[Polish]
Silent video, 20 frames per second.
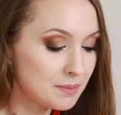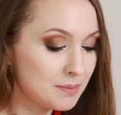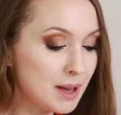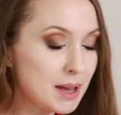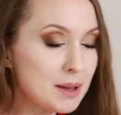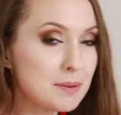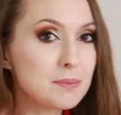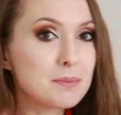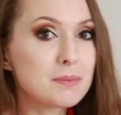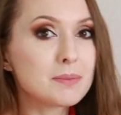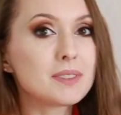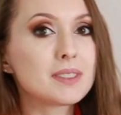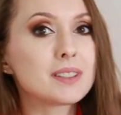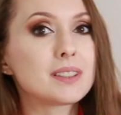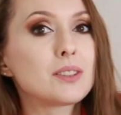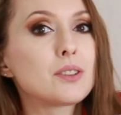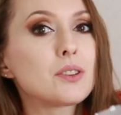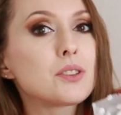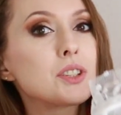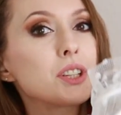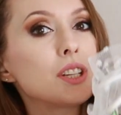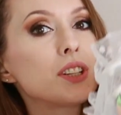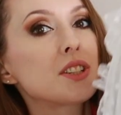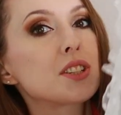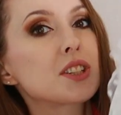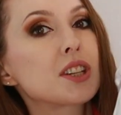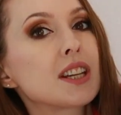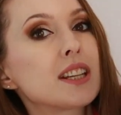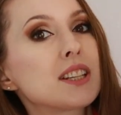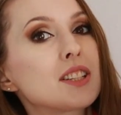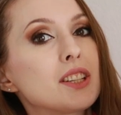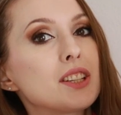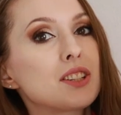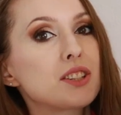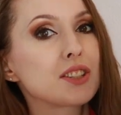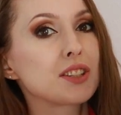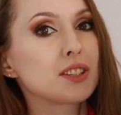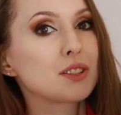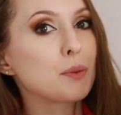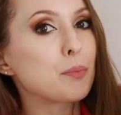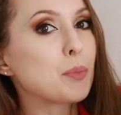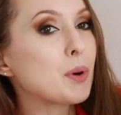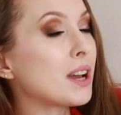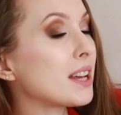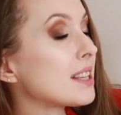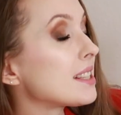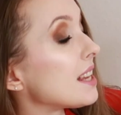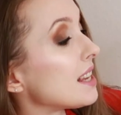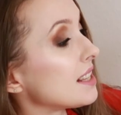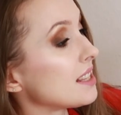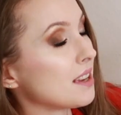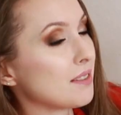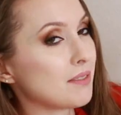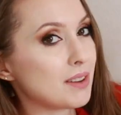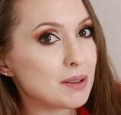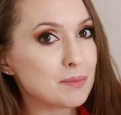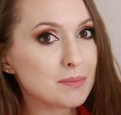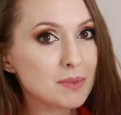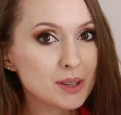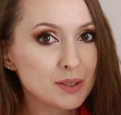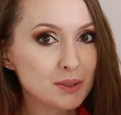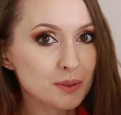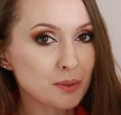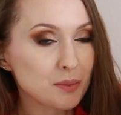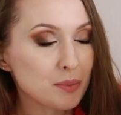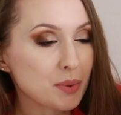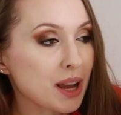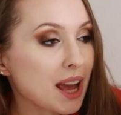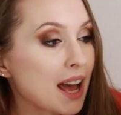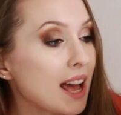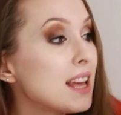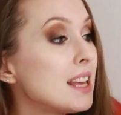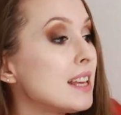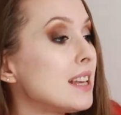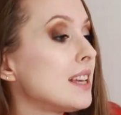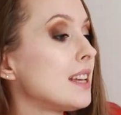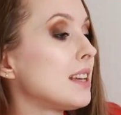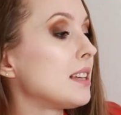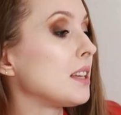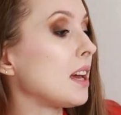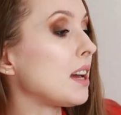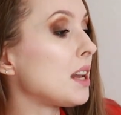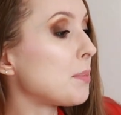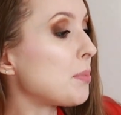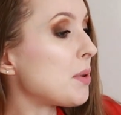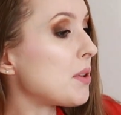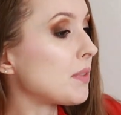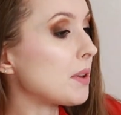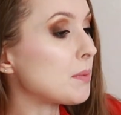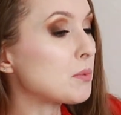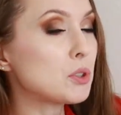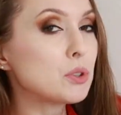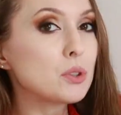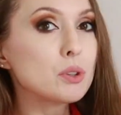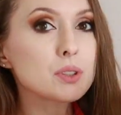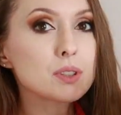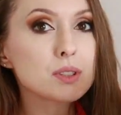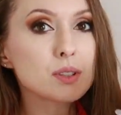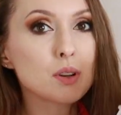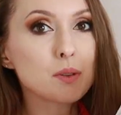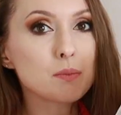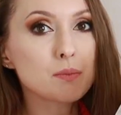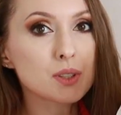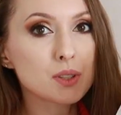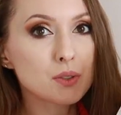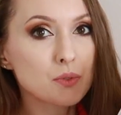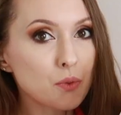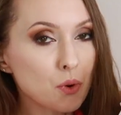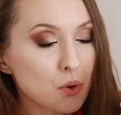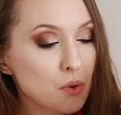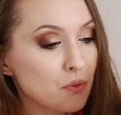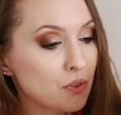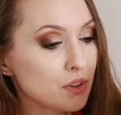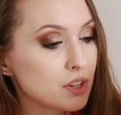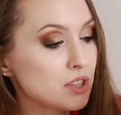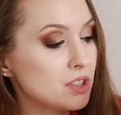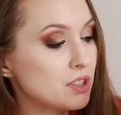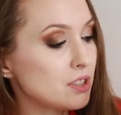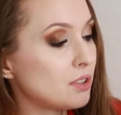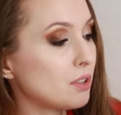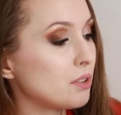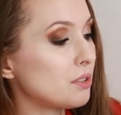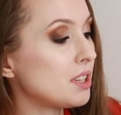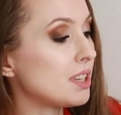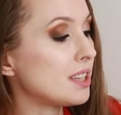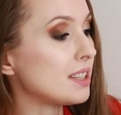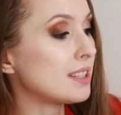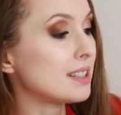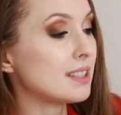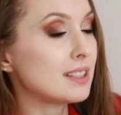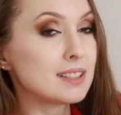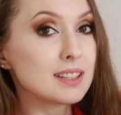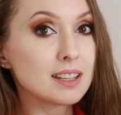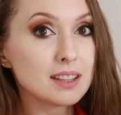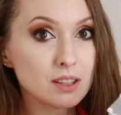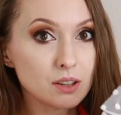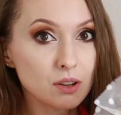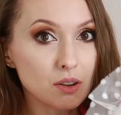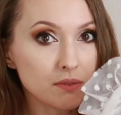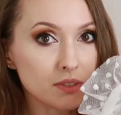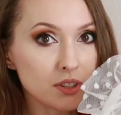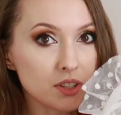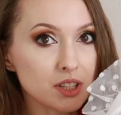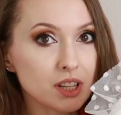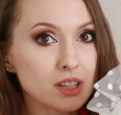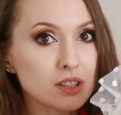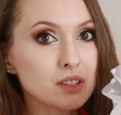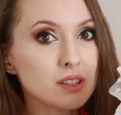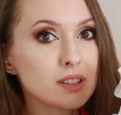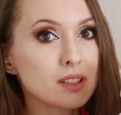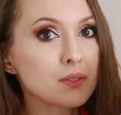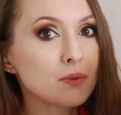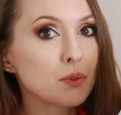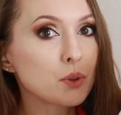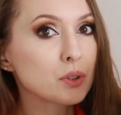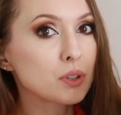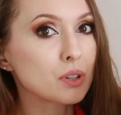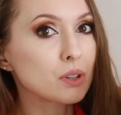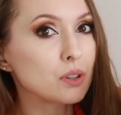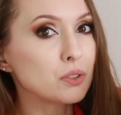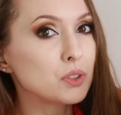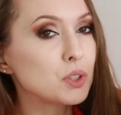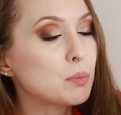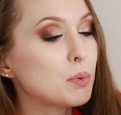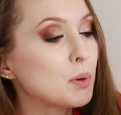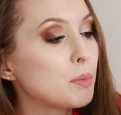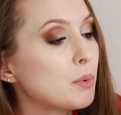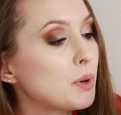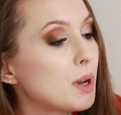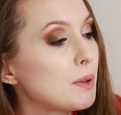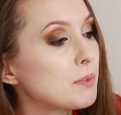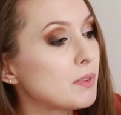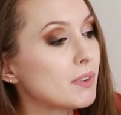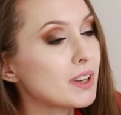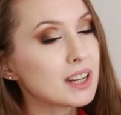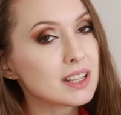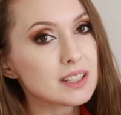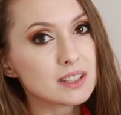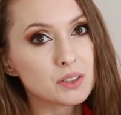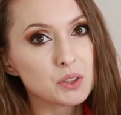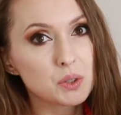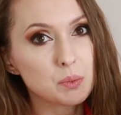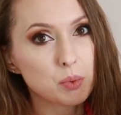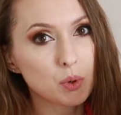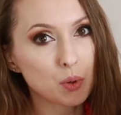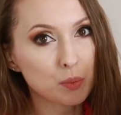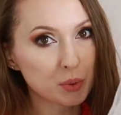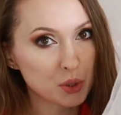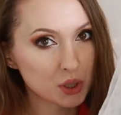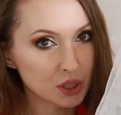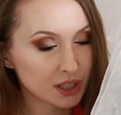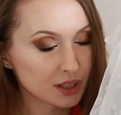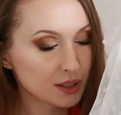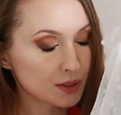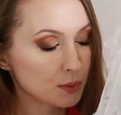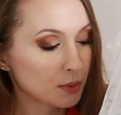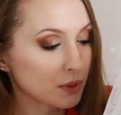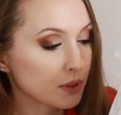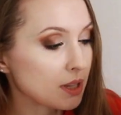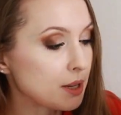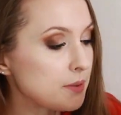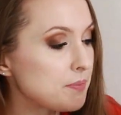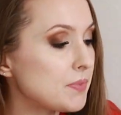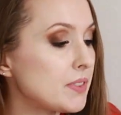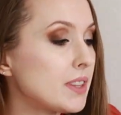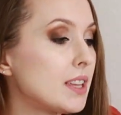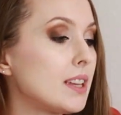Y, mam troszeczkę rzeczy do pokazania Wam z Lumpka ale powiem Wam, że to są z dwóch wyjść, to nie jest z jednego wyjścia, czyli z dwóch tygodni, bo byłam dwa razy, gdy było po 4 zł.